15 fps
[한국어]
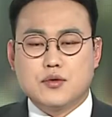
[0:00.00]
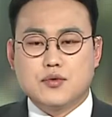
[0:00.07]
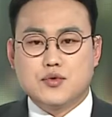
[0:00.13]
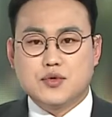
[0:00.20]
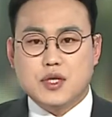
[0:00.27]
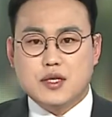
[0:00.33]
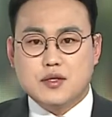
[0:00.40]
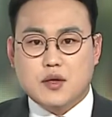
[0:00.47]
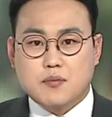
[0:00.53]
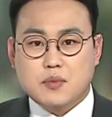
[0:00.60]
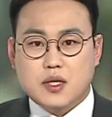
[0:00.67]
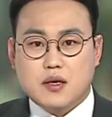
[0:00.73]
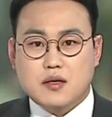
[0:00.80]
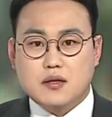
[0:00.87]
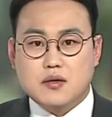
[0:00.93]
두 달
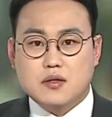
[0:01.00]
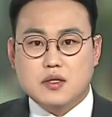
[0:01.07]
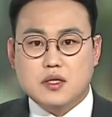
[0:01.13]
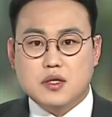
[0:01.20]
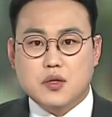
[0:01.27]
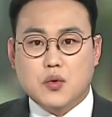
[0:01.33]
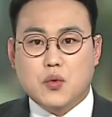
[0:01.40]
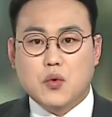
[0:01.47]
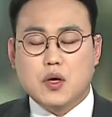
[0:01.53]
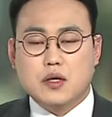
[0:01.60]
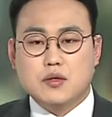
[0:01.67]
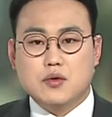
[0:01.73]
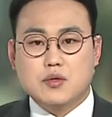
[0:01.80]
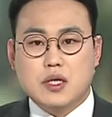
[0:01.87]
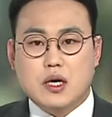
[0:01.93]
넘게 이어진
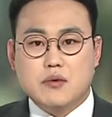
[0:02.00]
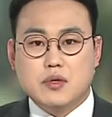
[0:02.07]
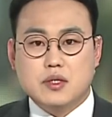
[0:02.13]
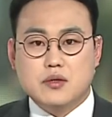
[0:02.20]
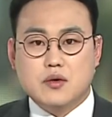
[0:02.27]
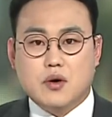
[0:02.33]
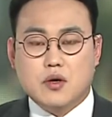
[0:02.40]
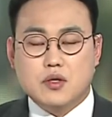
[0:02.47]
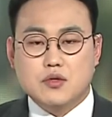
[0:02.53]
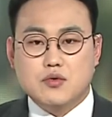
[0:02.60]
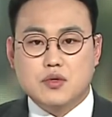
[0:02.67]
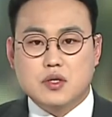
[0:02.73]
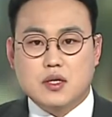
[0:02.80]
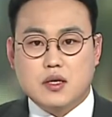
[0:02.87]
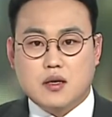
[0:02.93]
고강도 사회적
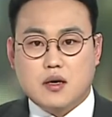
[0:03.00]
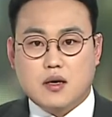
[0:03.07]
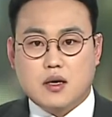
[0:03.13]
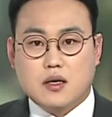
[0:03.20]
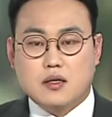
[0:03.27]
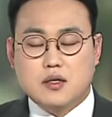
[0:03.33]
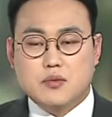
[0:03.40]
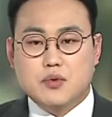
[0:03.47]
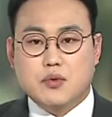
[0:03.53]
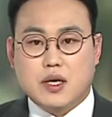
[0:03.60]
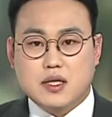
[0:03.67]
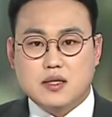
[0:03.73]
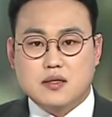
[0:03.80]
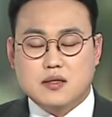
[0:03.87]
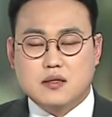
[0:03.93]
거리두기 단계가 일부
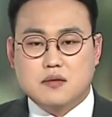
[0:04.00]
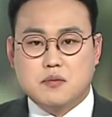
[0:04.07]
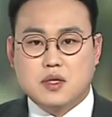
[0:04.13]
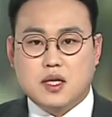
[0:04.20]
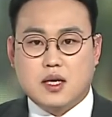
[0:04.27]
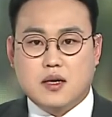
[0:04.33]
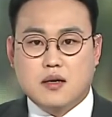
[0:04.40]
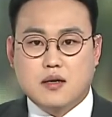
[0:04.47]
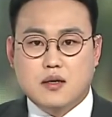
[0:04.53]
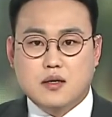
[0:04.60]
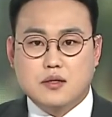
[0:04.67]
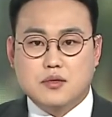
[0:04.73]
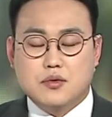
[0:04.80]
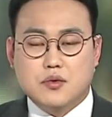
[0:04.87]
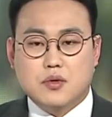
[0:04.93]
완화됐습니다.
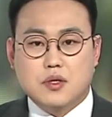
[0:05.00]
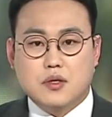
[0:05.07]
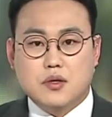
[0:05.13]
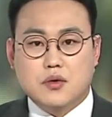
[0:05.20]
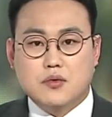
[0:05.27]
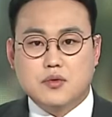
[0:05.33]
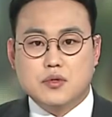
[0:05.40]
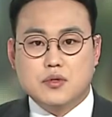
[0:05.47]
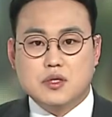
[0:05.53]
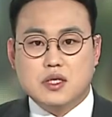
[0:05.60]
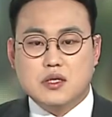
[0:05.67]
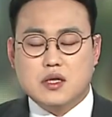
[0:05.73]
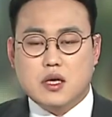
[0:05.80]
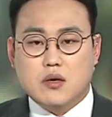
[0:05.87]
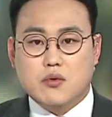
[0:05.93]
수도권의 경우
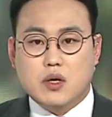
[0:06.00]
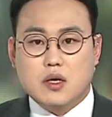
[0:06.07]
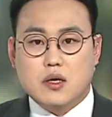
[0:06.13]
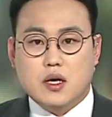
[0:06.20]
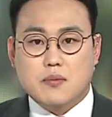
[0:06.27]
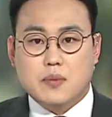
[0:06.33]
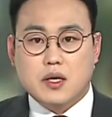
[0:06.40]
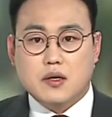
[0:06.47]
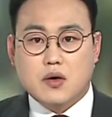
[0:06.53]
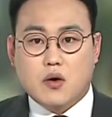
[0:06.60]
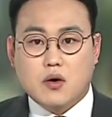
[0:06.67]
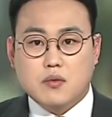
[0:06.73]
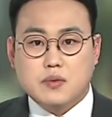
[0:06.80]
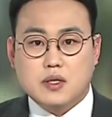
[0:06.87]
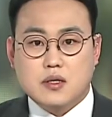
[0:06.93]
식당과 카페
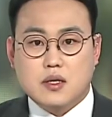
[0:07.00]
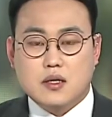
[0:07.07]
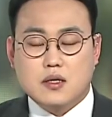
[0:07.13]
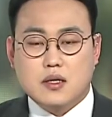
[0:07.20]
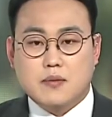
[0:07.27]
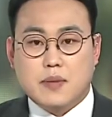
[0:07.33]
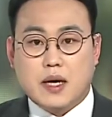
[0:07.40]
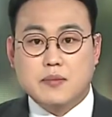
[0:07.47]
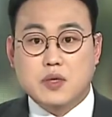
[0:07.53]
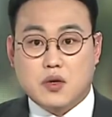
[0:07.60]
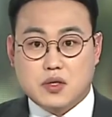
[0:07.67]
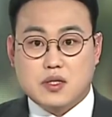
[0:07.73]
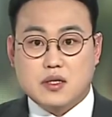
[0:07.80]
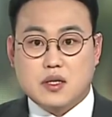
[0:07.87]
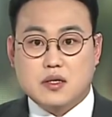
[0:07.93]
영업시간이 밤
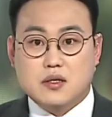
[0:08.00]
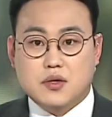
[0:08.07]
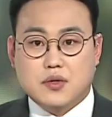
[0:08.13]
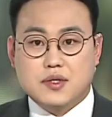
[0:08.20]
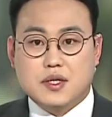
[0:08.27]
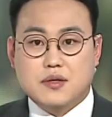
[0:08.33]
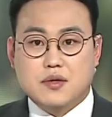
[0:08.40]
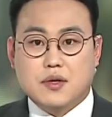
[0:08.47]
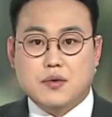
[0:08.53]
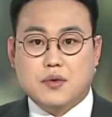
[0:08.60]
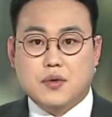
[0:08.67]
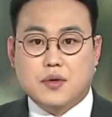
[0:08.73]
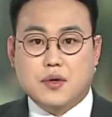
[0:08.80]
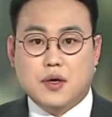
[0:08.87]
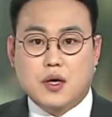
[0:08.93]
10시까지
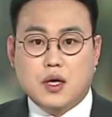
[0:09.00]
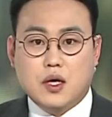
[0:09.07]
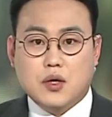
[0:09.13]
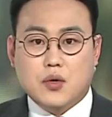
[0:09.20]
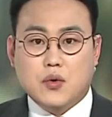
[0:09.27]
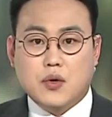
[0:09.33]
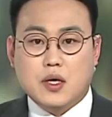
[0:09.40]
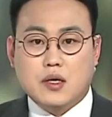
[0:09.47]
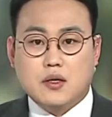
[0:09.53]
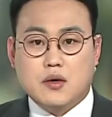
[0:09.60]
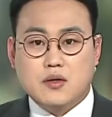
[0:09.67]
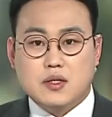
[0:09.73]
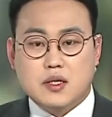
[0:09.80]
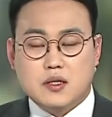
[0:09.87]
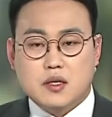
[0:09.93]
연장됐고 교회
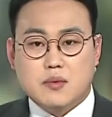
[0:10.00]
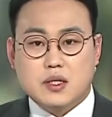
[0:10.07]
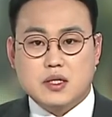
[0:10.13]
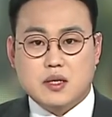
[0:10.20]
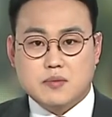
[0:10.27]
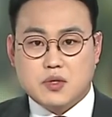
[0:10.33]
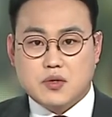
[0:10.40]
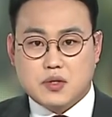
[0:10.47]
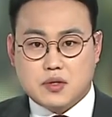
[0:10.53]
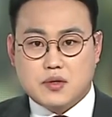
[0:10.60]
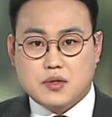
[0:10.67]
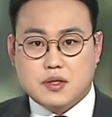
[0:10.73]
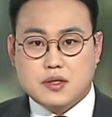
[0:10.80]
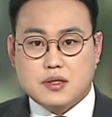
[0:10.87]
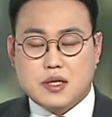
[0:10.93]
현장 예배 참석
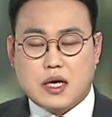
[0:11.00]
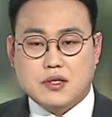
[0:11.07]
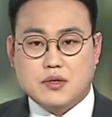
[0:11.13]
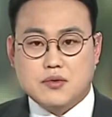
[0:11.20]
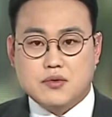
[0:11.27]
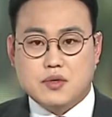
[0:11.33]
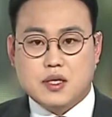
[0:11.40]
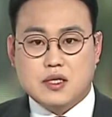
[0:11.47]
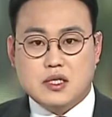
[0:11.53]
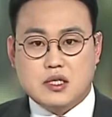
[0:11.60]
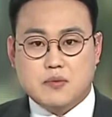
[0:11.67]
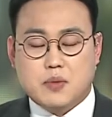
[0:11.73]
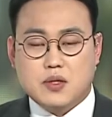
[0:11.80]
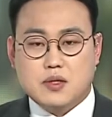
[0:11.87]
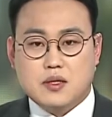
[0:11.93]
인원은 좌석수의
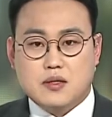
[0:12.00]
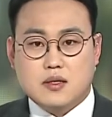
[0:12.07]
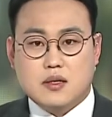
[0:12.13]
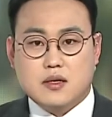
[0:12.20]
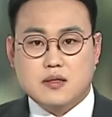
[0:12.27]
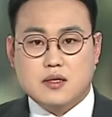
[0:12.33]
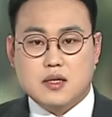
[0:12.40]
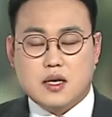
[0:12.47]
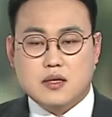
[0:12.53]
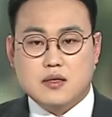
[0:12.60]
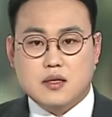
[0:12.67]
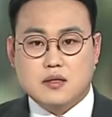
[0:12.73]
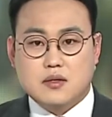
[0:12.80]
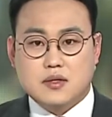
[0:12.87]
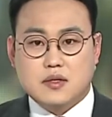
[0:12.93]
20%까지
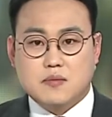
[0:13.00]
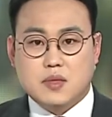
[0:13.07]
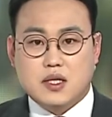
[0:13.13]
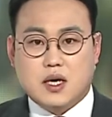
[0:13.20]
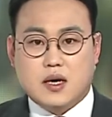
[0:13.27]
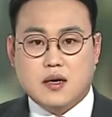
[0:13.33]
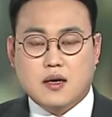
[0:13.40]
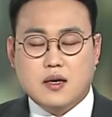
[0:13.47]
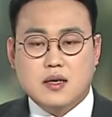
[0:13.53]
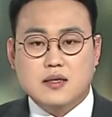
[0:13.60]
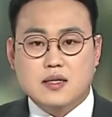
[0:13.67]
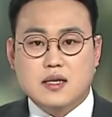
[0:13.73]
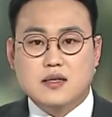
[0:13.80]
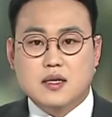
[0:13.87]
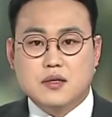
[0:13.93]
가능해졌습니다.
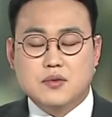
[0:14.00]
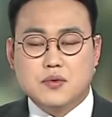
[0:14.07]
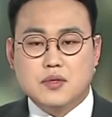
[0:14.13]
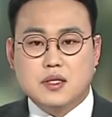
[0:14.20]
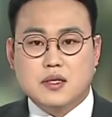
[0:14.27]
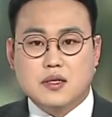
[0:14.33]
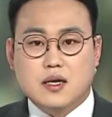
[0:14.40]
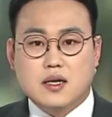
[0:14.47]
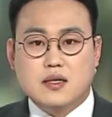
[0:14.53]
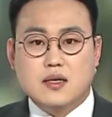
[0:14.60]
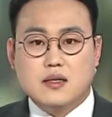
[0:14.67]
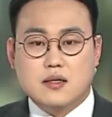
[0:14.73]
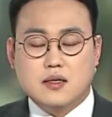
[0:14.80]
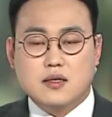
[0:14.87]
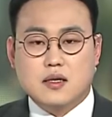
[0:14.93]
자세한 소식
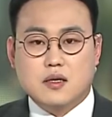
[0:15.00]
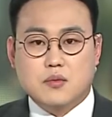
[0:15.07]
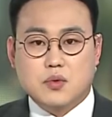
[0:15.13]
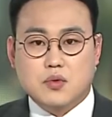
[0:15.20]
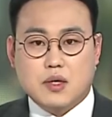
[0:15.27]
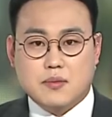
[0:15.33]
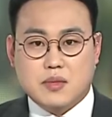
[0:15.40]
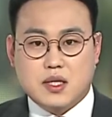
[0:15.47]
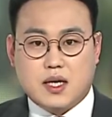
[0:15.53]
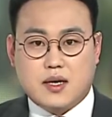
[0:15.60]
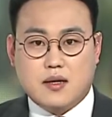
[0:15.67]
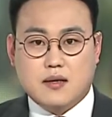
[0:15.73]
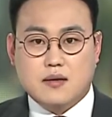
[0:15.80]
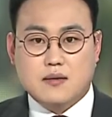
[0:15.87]
한혜인 기자가 보도합니다.